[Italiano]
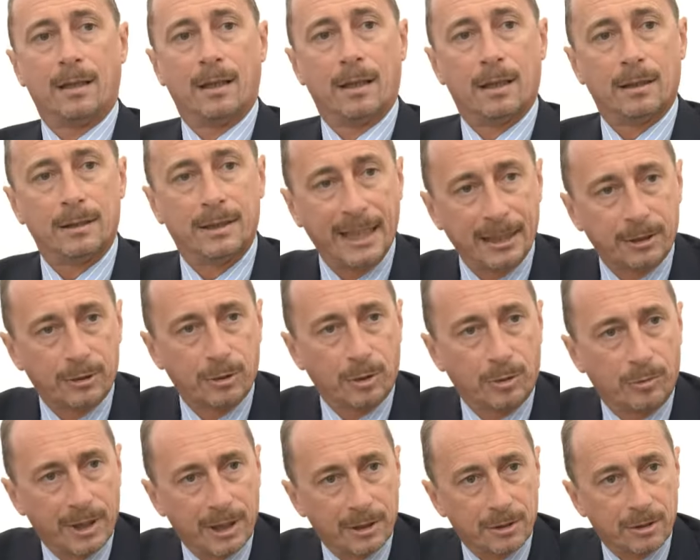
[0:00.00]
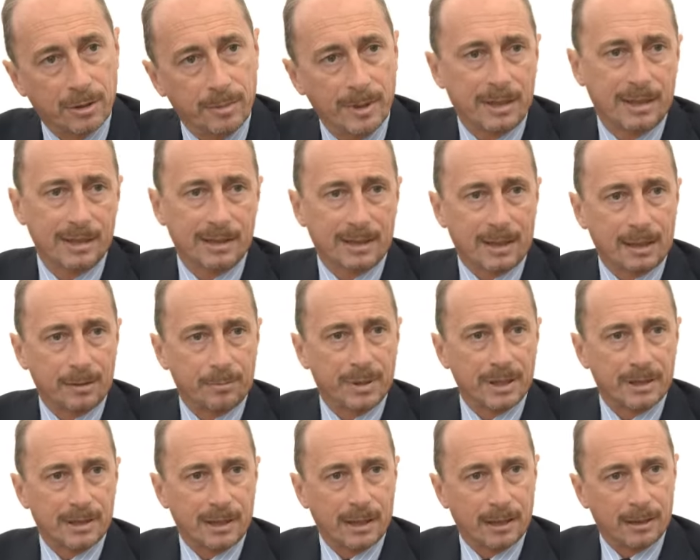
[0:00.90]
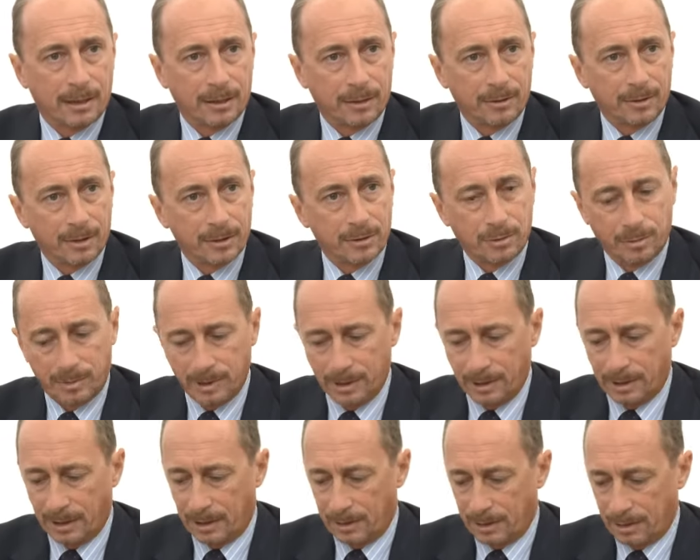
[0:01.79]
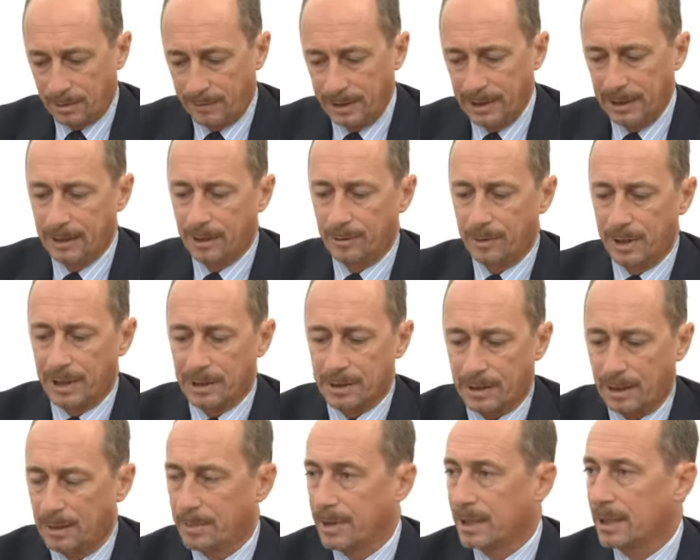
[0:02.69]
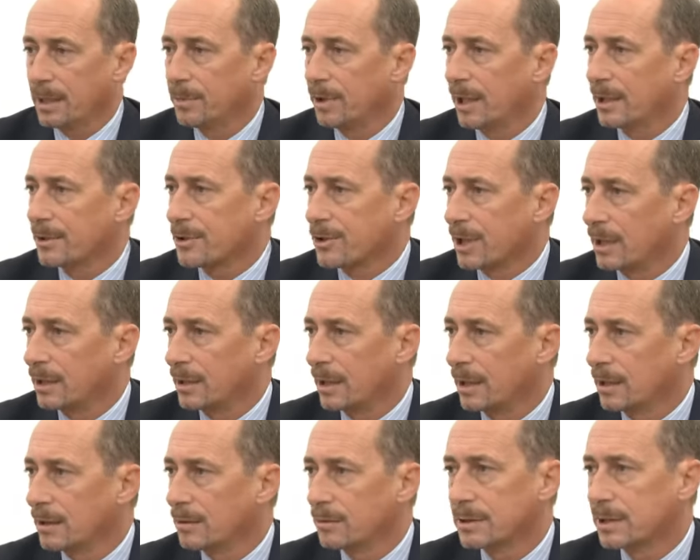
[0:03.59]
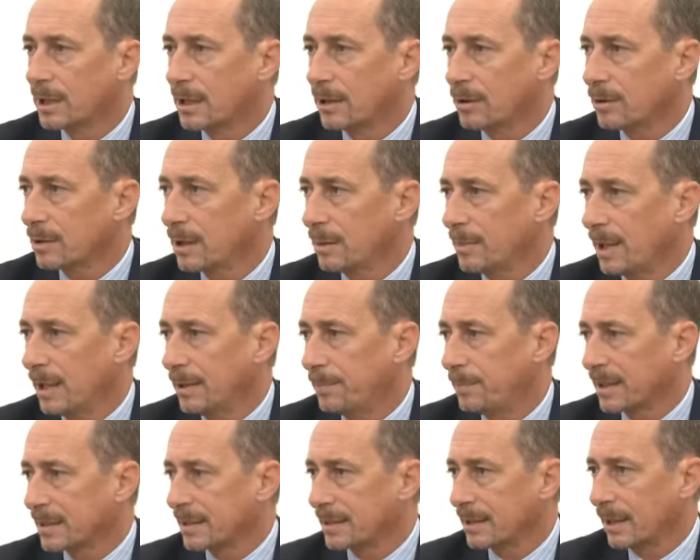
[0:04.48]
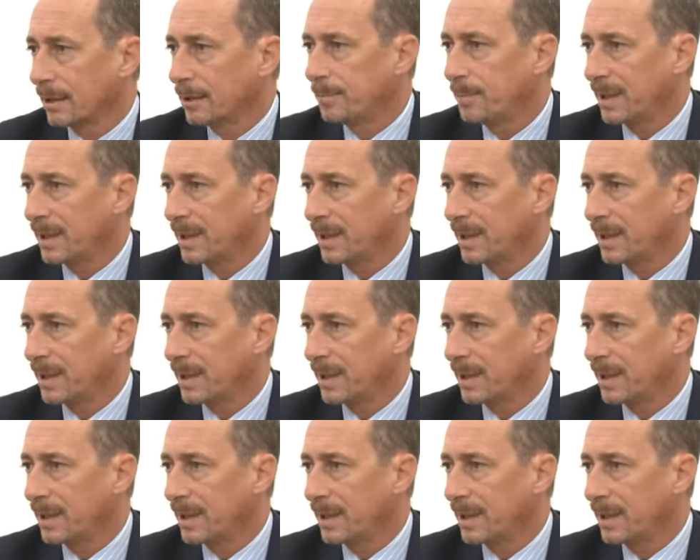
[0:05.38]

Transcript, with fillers: Detto questo, perché sarebbe stata anche una stupidità? Vedete questa? Perché poi la gente non si ricorda mai il passato.